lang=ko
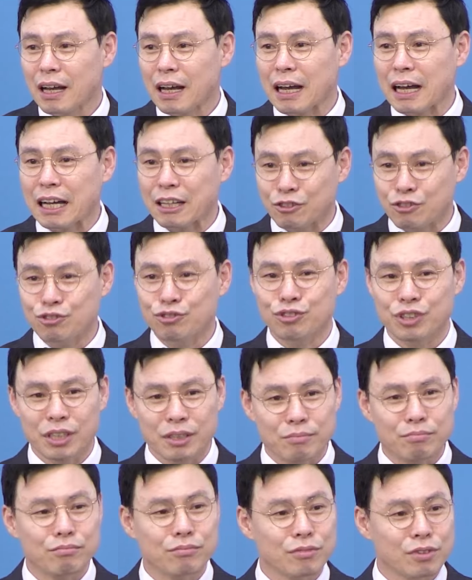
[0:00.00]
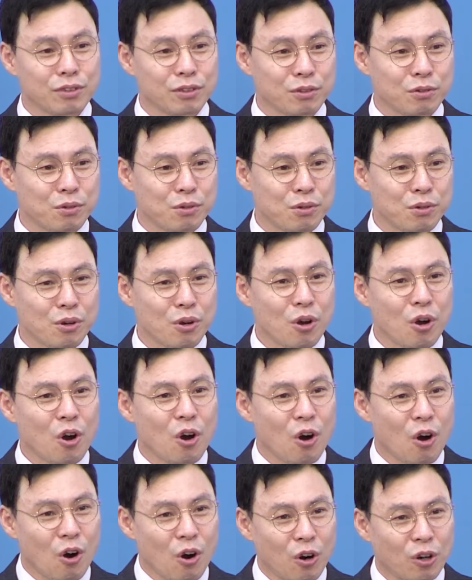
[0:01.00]
아주 힘들고
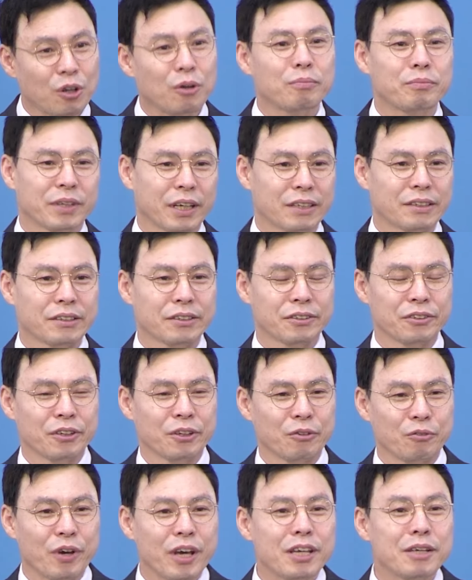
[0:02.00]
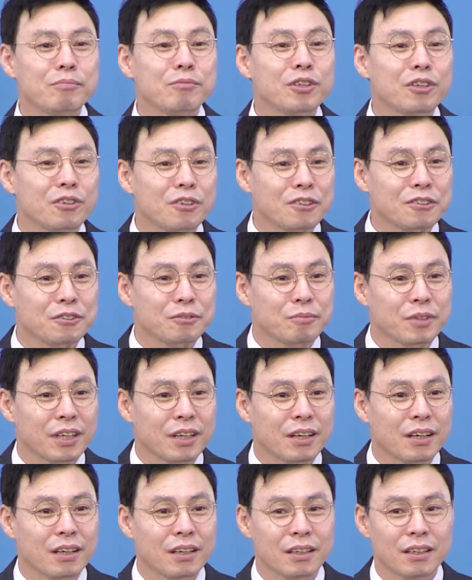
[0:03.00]
어렵다는 거예요. 왜
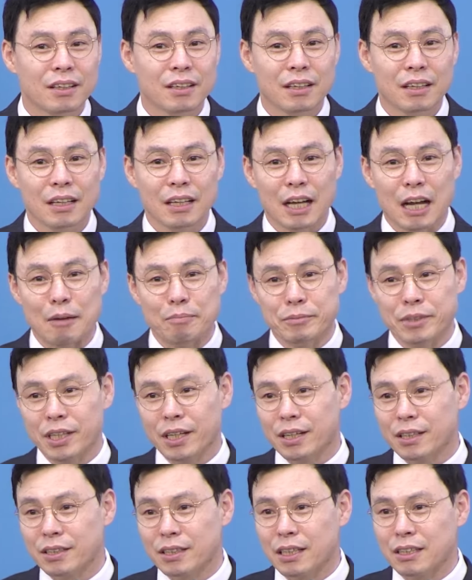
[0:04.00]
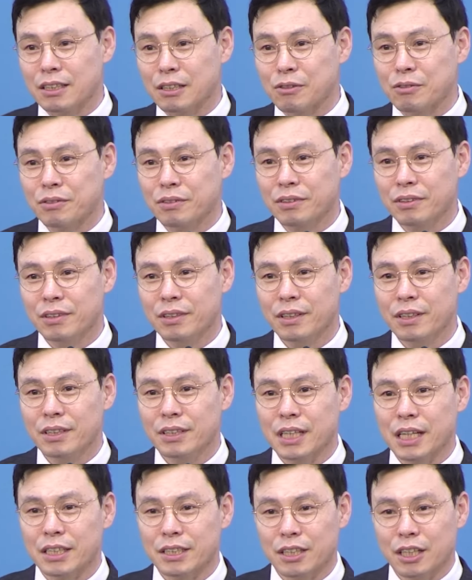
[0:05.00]
힘들어졌습니까? 갑자기 찾아온
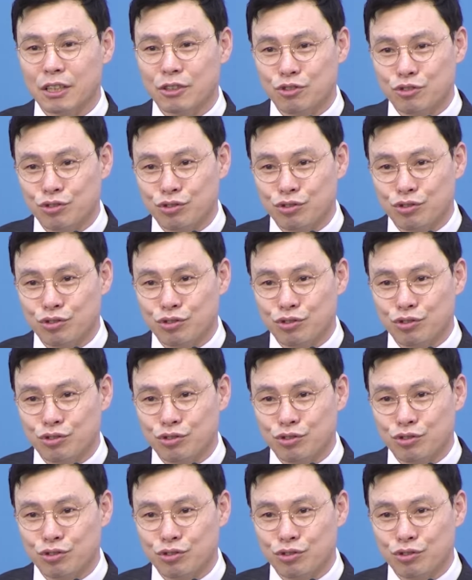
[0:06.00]
자식의